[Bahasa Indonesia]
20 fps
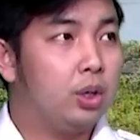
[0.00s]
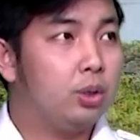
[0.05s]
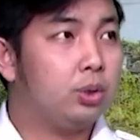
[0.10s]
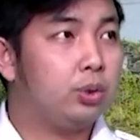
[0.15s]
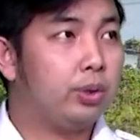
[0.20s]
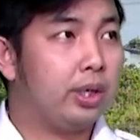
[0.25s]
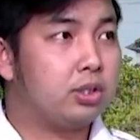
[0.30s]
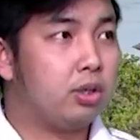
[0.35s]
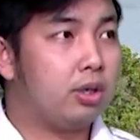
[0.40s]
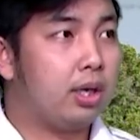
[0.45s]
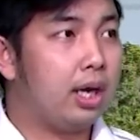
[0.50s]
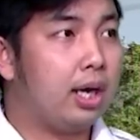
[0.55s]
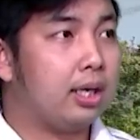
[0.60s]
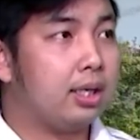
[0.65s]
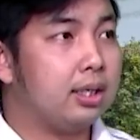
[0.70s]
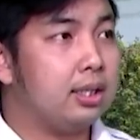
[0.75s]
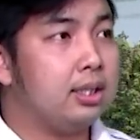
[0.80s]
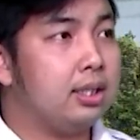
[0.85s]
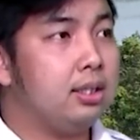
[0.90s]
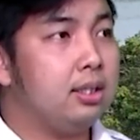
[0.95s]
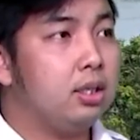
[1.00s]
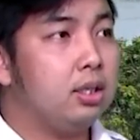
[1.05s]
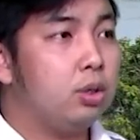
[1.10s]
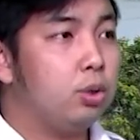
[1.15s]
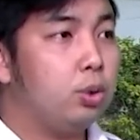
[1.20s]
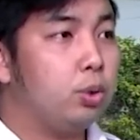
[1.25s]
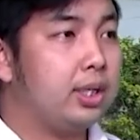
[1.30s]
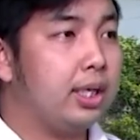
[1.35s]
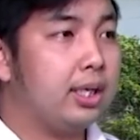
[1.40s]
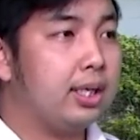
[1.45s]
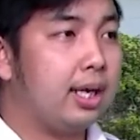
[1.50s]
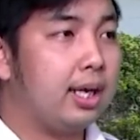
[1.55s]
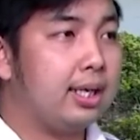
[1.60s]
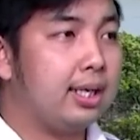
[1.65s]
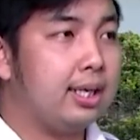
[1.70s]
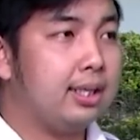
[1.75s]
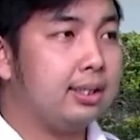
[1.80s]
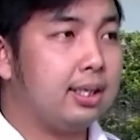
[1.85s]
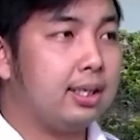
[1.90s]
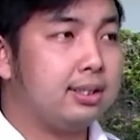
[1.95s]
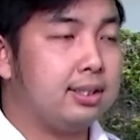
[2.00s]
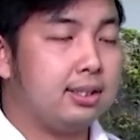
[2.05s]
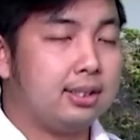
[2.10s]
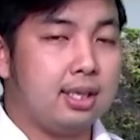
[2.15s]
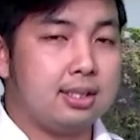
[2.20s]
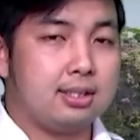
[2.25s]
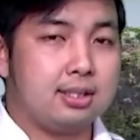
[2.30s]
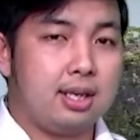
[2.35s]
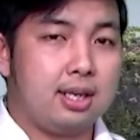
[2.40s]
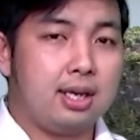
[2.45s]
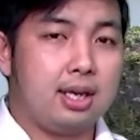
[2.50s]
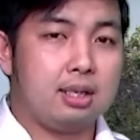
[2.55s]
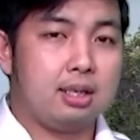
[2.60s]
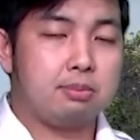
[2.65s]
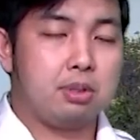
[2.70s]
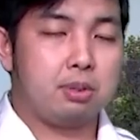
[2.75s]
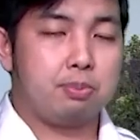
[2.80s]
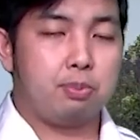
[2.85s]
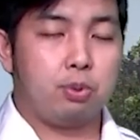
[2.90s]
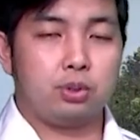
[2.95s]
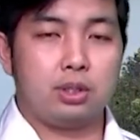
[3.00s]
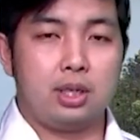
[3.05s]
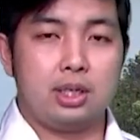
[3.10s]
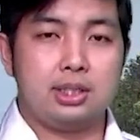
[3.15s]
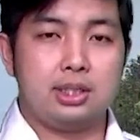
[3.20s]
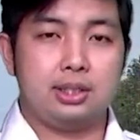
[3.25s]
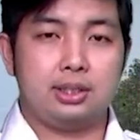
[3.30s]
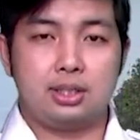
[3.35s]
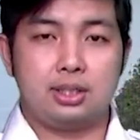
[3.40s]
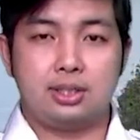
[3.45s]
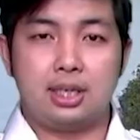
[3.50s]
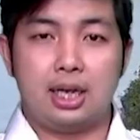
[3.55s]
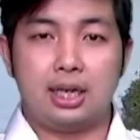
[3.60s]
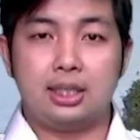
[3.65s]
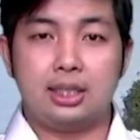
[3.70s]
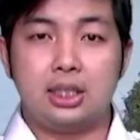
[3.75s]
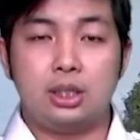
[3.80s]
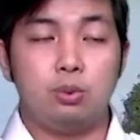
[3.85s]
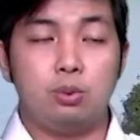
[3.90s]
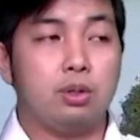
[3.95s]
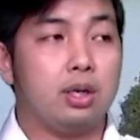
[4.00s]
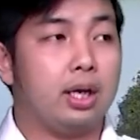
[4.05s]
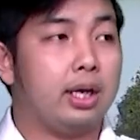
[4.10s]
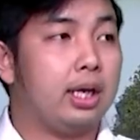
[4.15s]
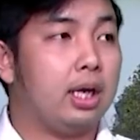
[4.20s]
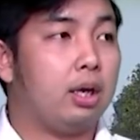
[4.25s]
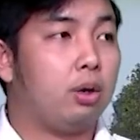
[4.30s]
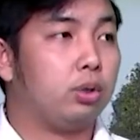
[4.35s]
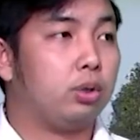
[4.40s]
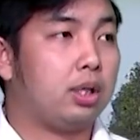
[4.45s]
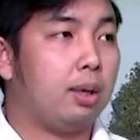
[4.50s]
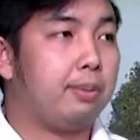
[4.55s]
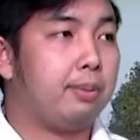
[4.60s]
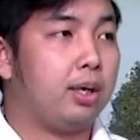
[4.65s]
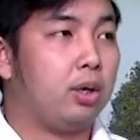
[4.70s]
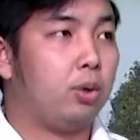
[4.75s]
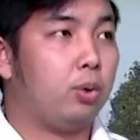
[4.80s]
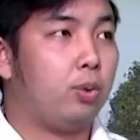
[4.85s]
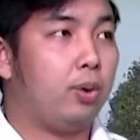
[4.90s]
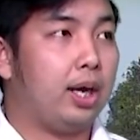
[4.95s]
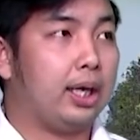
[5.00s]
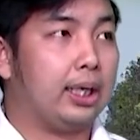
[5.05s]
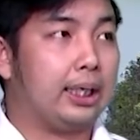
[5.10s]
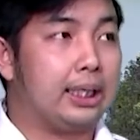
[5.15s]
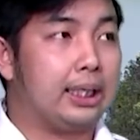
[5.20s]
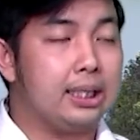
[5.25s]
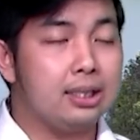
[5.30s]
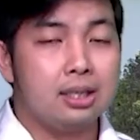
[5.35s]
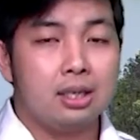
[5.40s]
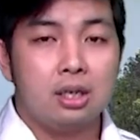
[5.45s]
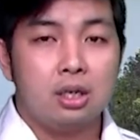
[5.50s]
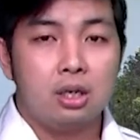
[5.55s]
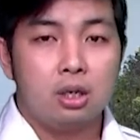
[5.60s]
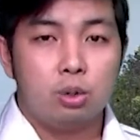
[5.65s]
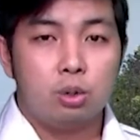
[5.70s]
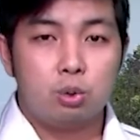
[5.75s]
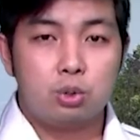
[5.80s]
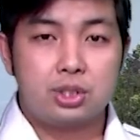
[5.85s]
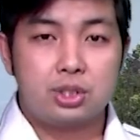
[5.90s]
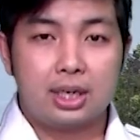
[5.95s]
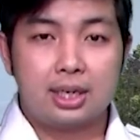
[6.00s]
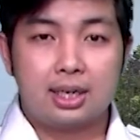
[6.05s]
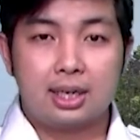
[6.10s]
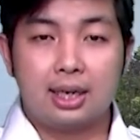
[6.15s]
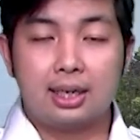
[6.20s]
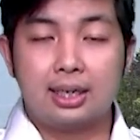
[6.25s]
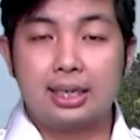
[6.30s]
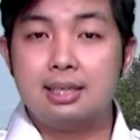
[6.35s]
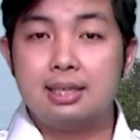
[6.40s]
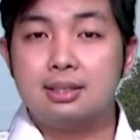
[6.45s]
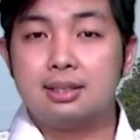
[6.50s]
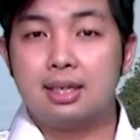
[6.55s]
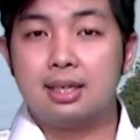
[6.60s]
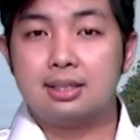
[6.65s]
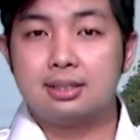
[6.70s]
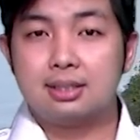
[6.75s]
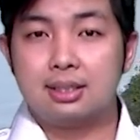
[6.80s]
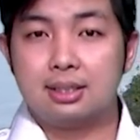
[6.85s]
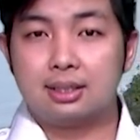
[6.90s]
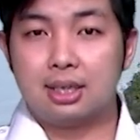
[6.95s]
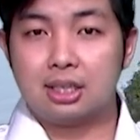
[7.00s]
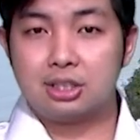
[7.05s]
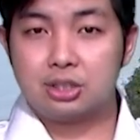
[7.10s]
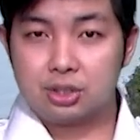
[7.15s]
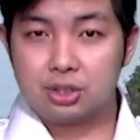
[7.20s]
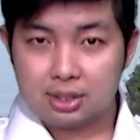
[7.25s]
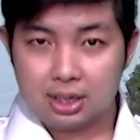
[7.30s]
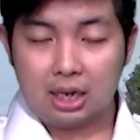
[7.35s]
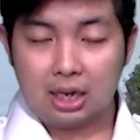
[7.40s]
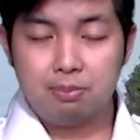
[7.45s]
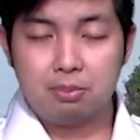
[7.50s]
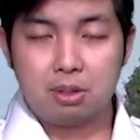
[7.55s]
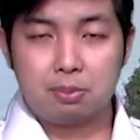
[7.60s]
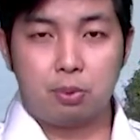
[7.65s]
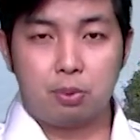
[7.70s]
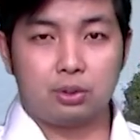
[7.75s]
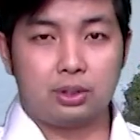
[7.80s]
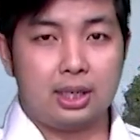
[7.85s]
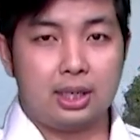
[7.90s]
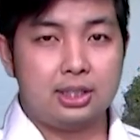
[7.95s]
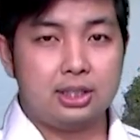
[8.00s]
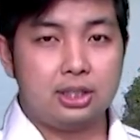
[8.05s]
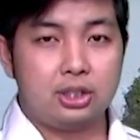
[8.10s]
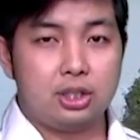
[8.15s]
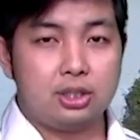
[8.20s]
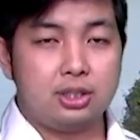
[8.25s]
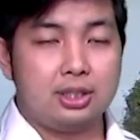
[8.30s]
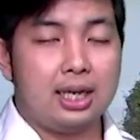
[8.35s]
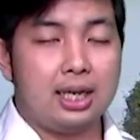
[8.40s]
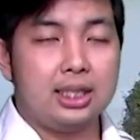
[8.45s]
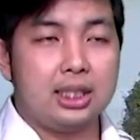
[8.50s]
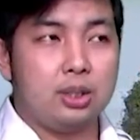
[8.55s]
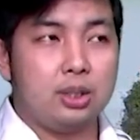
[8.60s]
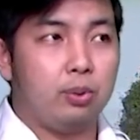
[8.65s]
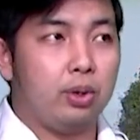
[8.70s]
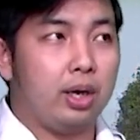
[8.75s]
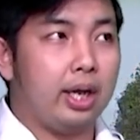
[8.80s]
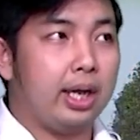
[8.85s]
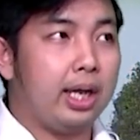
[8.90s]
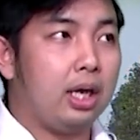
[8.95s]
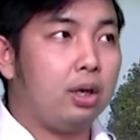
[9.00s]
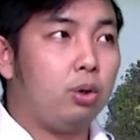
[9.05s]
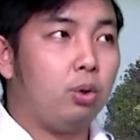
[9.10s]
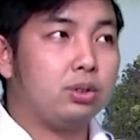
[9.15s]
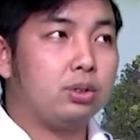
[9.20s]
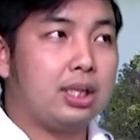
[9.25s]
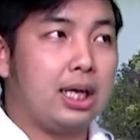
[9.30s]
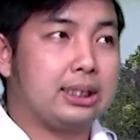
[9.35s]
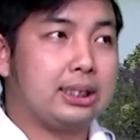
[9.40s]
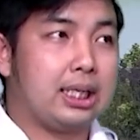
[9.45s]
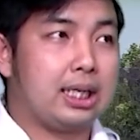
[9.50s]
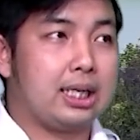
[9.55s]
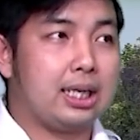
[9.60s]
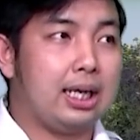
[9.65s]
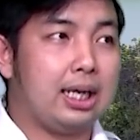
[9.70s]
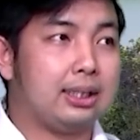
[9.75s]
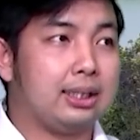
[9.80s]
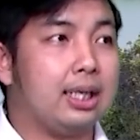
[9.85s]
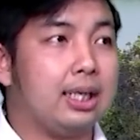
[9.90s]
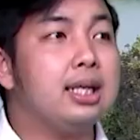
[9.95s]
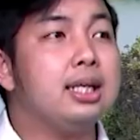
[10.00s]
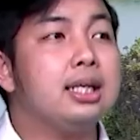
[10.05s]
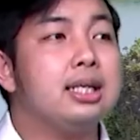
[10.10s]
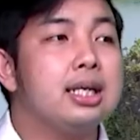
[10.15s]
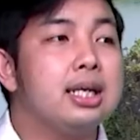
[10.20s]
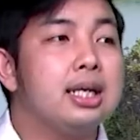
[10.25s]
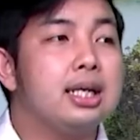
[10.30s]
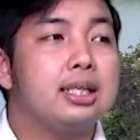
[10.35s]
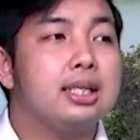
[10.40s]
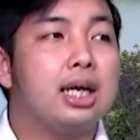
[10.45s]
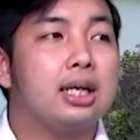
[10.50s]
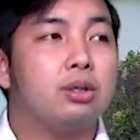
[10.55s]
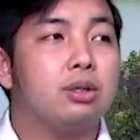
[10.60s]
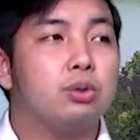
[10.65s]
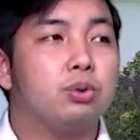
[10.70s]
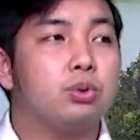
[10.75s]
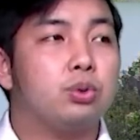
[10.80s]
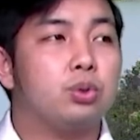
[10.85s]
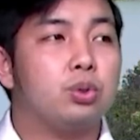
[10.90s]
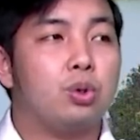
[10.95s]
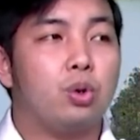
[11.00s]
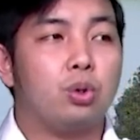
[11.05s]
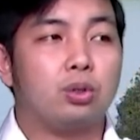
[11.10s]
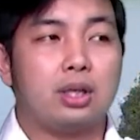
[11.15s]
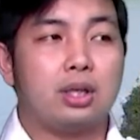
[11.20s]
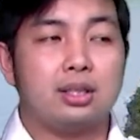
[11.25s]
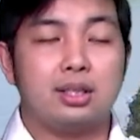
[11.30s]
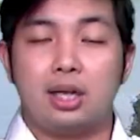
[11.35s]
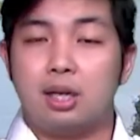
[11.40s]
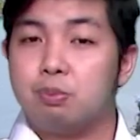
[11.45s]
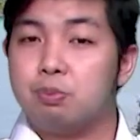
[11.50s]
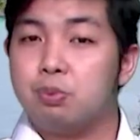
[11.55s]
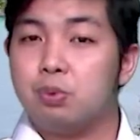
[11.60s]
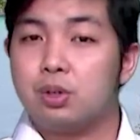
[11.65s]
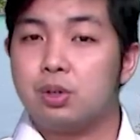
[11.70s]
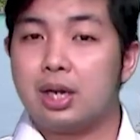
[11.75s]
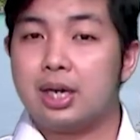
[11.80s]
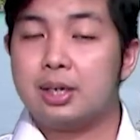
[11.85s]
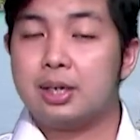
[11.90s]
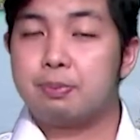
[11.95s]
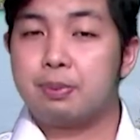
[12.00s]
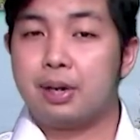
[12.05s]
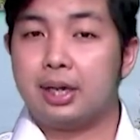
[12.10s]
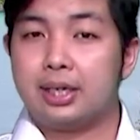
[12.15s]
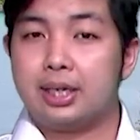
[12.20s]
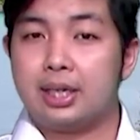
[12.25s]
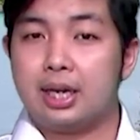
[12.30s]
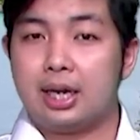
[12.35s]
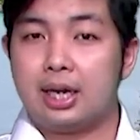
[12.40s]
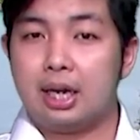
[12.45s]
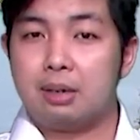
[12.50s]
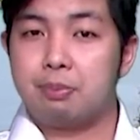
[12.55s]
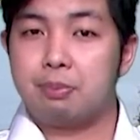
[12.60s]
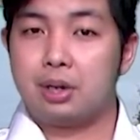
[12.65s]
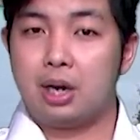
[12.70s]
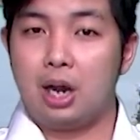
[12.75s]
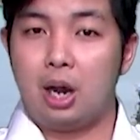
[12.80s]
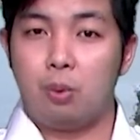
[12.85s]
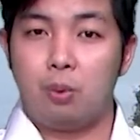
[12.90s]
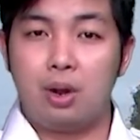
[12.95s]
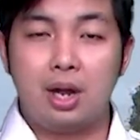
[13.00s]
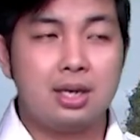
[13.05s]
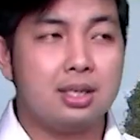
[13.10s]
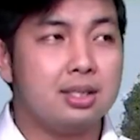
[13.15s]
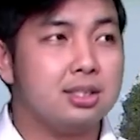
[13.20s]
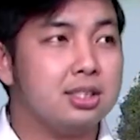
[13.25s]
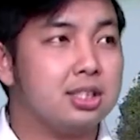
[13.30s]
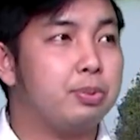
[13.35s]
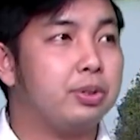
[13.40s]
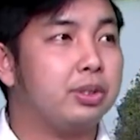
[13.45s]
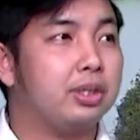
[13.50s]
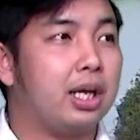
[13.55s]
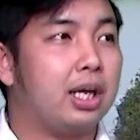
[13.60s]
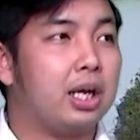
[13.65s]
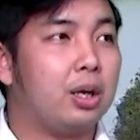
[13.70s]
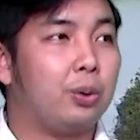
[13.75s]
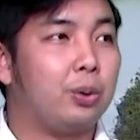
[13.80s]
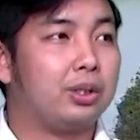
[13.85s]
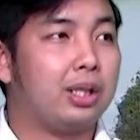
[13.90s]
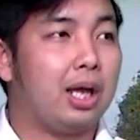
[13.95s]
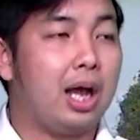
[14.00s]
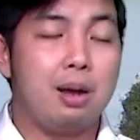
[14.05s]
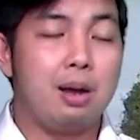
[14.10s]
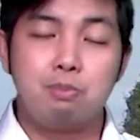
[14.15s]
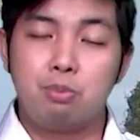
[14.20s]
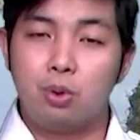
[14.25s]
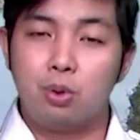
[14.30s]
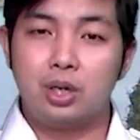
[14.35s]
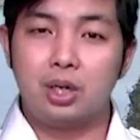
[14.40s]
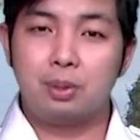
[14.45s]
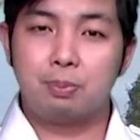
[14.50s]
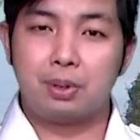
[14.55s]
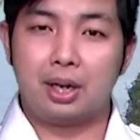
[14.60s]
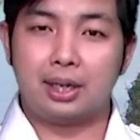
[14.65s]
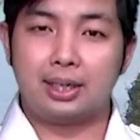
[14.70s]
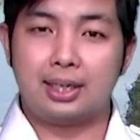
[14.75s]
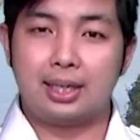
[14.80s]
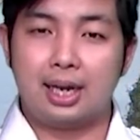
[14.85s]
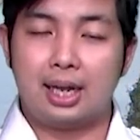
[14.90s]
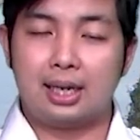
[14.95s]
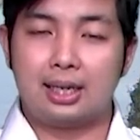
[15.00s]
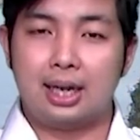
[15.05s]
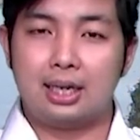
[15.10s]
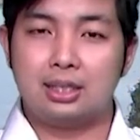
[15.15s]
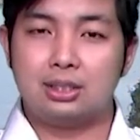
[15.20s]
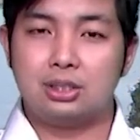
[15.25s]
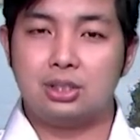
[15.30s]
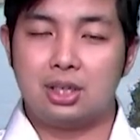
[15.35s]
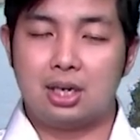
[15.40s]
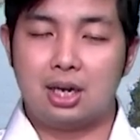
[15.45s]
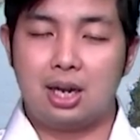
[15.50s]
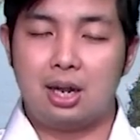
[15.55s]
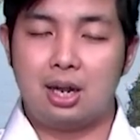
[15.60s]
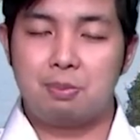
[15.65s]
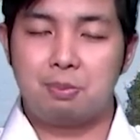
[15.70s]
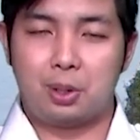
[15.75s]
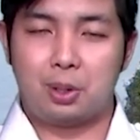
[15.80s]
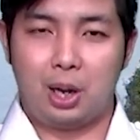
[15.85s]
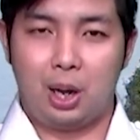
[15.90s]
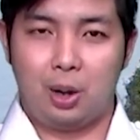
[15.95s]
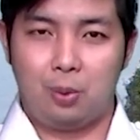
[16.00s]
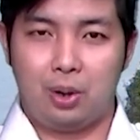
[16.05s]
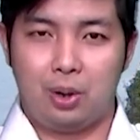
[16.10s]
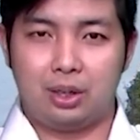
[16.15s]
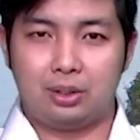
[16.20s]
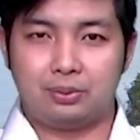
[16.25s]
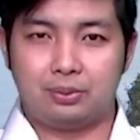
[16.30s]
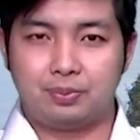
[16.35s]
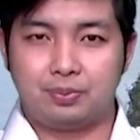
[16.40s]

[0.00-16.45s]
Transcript: Untuk esok hari, hujan dengan intensitas ringan berpotensi terjadi di wilayah kota Manokwari, Hujan dengan intensitas sedang berpotensi terjadi di wilayah kota Ternate dan untuk kota Jayapura diperkirakan berawan, sementara kota Ambon diperkirakan cerah berawan.